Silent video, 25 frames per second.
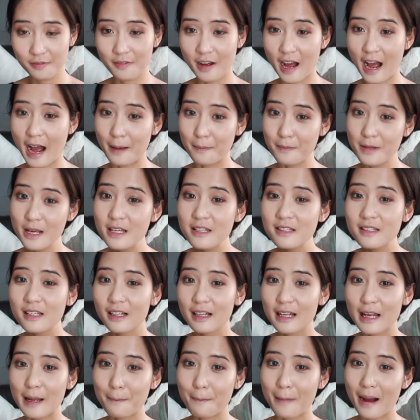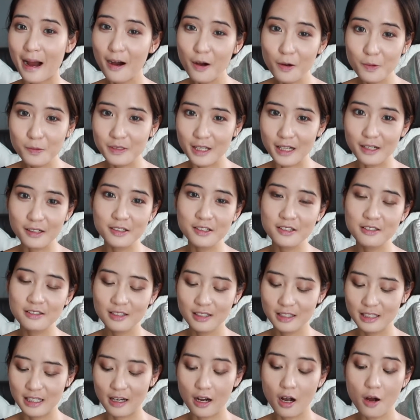và Hà biết rằng là má hồng dạng
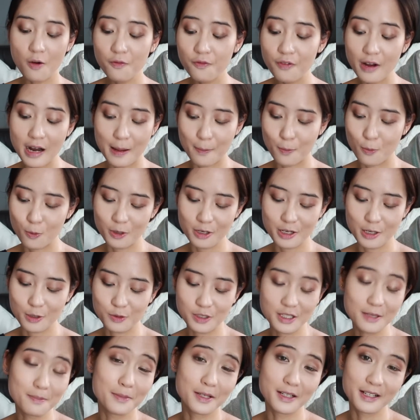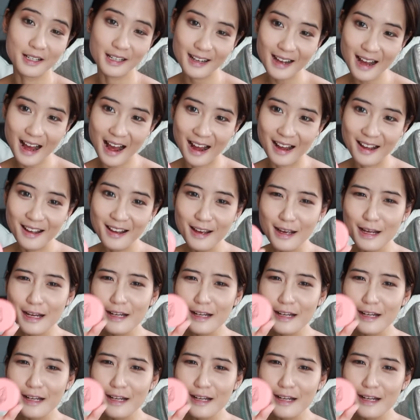cushion thì không phải là một điều gì mới cả.